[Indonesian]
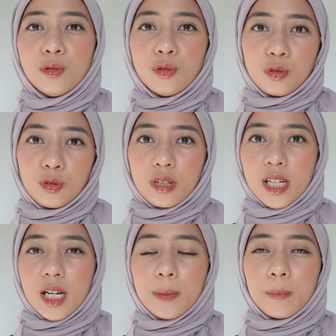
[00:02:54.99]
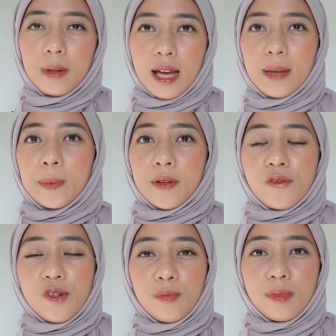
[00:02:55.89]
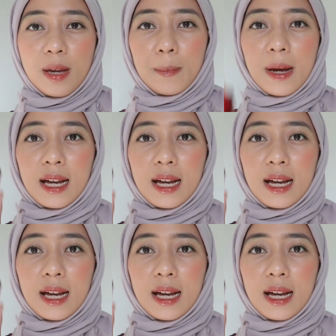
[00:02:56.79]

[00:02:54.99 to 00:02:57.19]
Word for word: untuk reapply perfumenya